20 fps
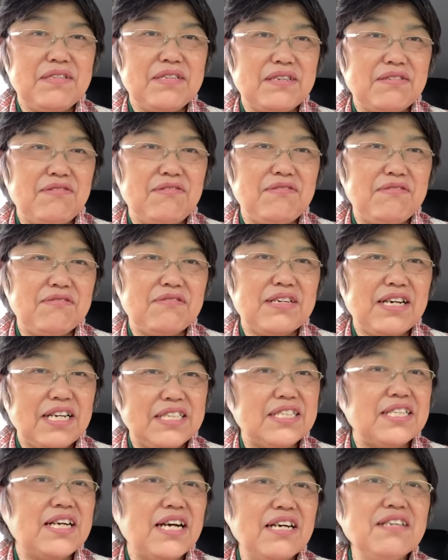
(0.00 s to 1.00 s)
こう価
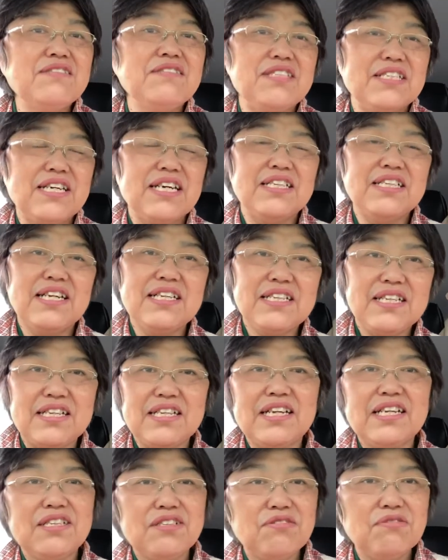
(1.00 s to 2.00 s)
値がある時間だった
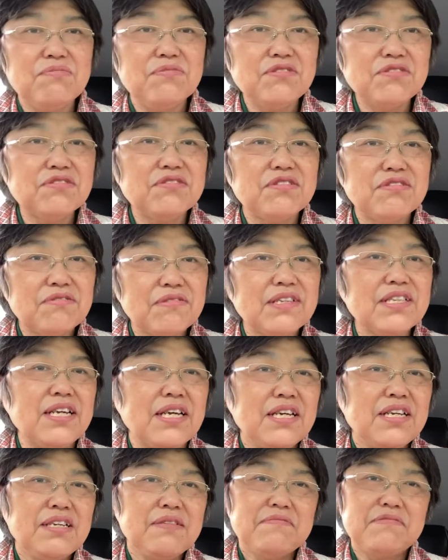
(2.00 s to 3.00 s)
なと思う人はね
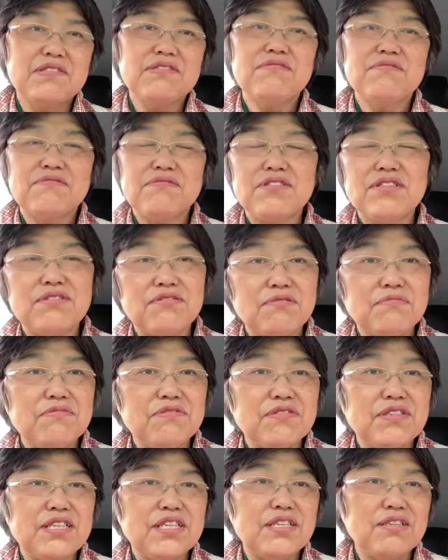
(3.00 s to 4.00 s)
すごくいいと
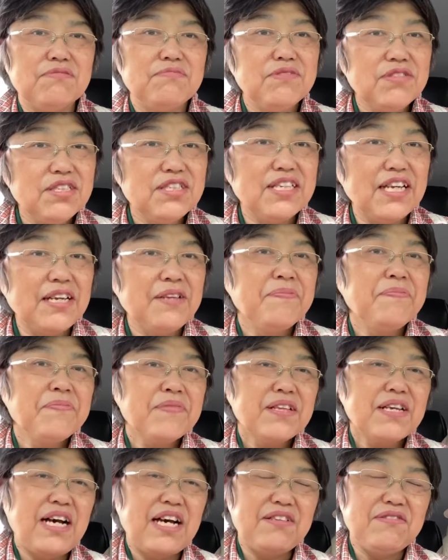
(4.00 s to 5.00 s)
思うんですけど、もしね
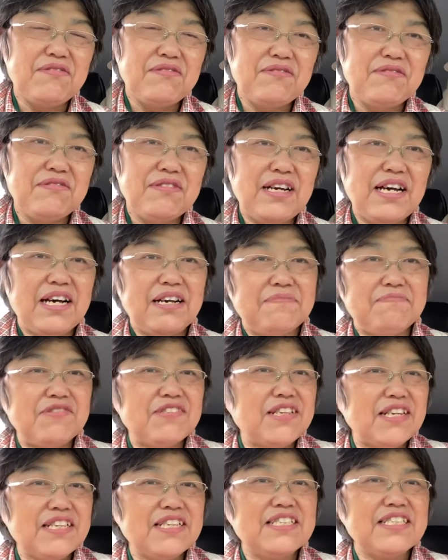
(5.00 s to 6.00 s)
あのあ
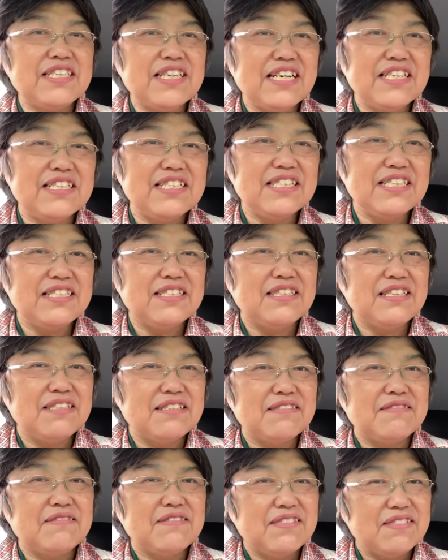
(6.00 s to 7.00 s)
無駄な時間
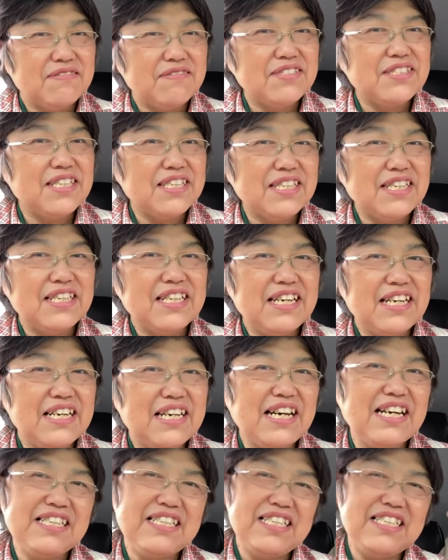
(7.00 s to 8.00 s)
過ごしちゃった
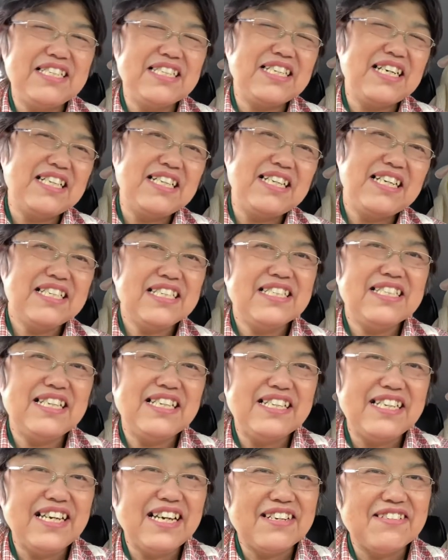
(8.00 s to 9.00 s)
な、にじかんななせ
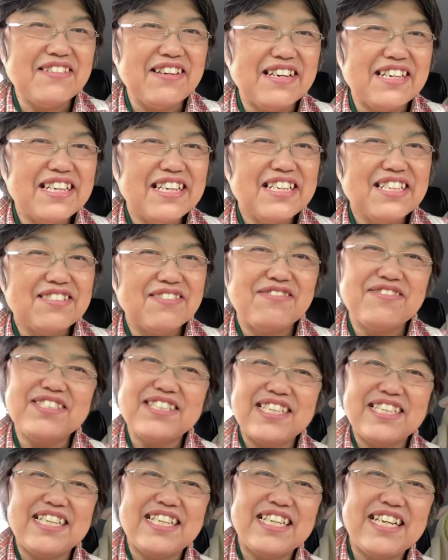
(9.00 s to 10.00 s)
んにひゃくえん損し
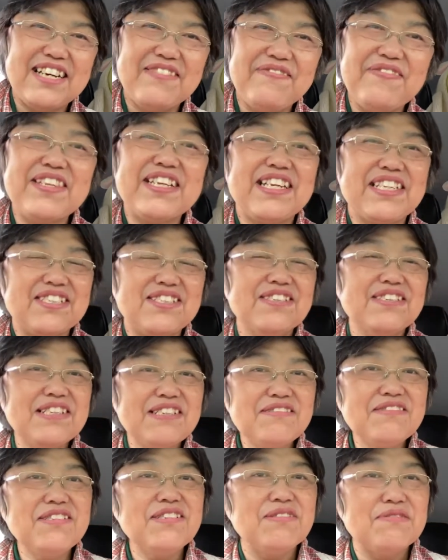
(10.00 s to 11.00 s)
ちゃったなみたいな、そんな
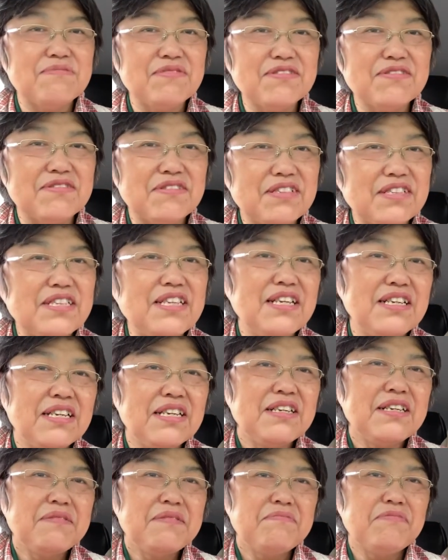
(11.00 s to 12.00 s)
風に思うって、
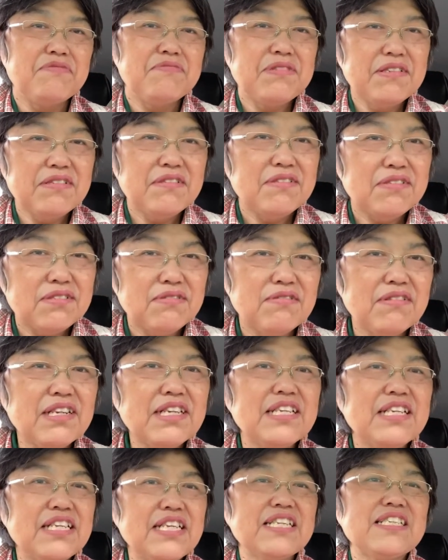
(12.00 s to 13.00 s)
それそれ
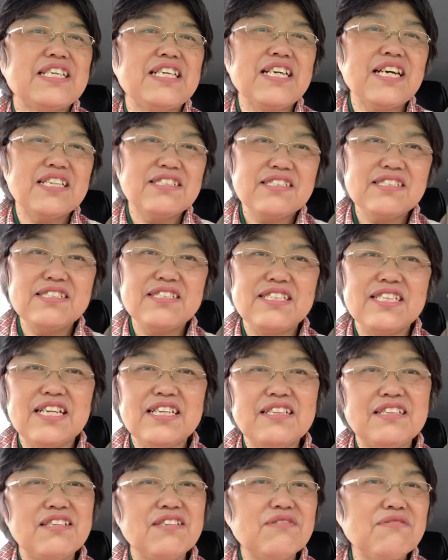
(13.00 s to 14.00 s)
にね気がついたっ
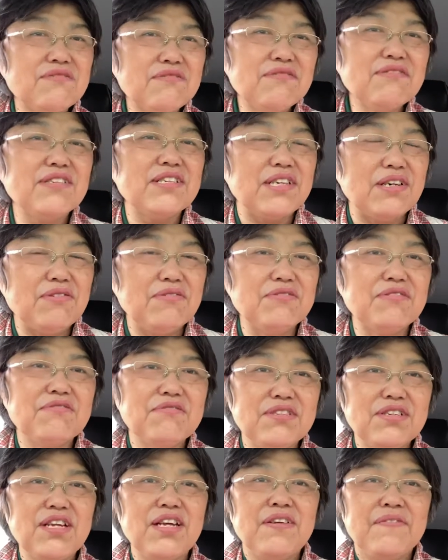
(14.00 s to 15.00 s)
ていうことはね本当
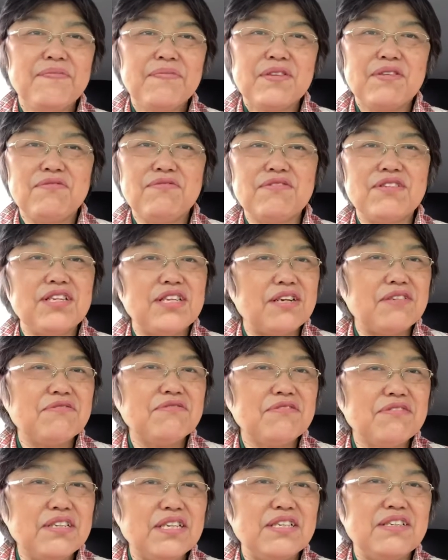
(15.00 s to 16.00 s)
にね大きなこ
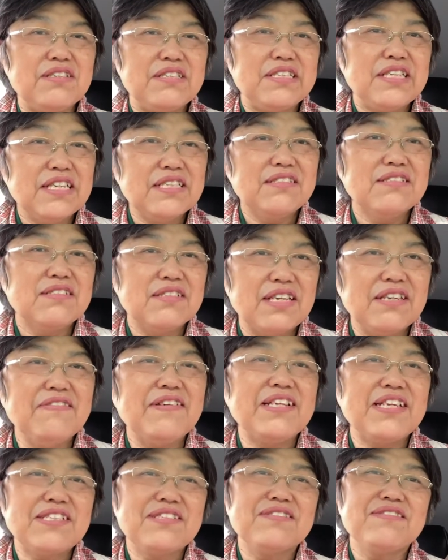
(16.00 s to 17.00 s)
となので、じゃあ次
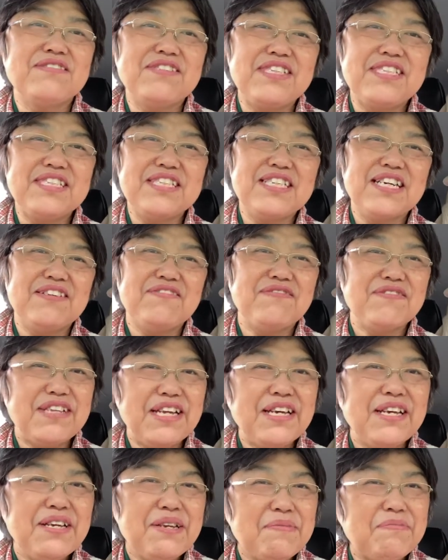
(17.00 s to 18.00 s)
はねそのにじかんを
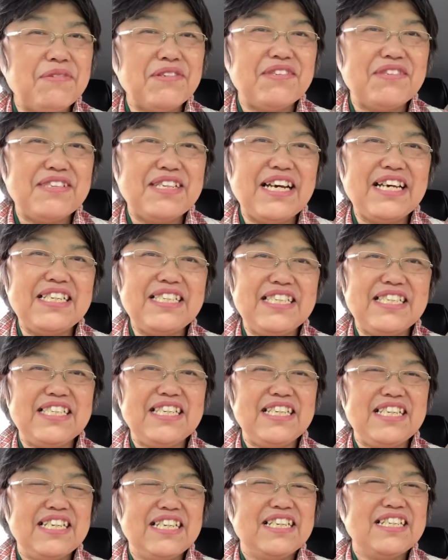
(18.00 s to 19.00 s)
ねもっと大事
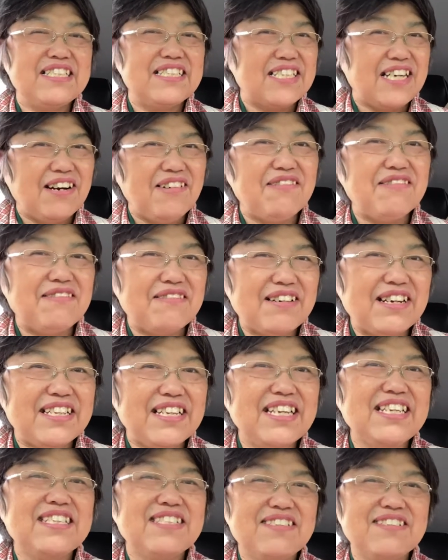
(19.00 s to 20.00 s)
に使おうとか
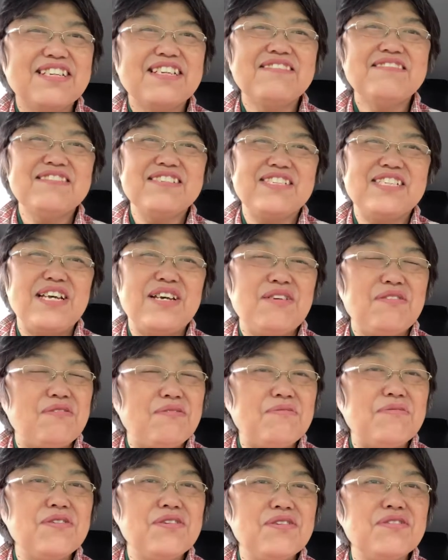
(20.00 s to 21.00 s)
ね、そんな風にね
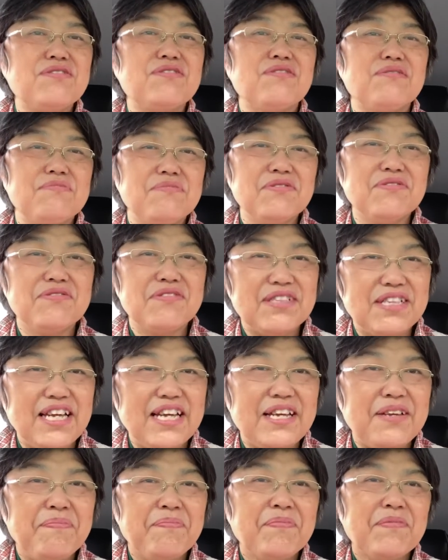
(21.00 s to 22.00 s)
思えると思うん
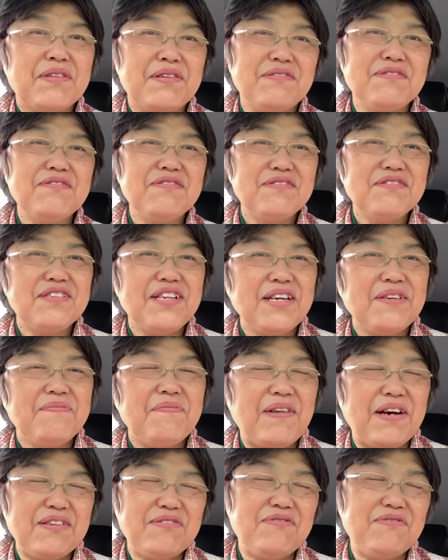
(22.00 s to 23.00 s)
で、本当にね
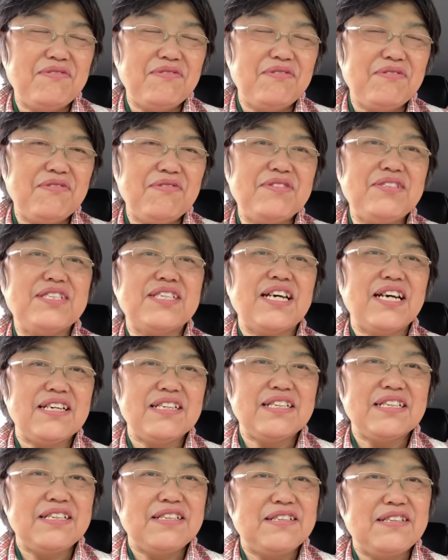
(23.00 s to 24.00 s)
あの時
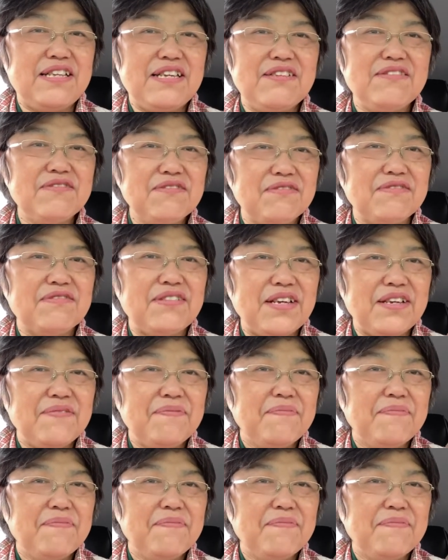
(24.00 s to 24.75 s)
間っていうのをね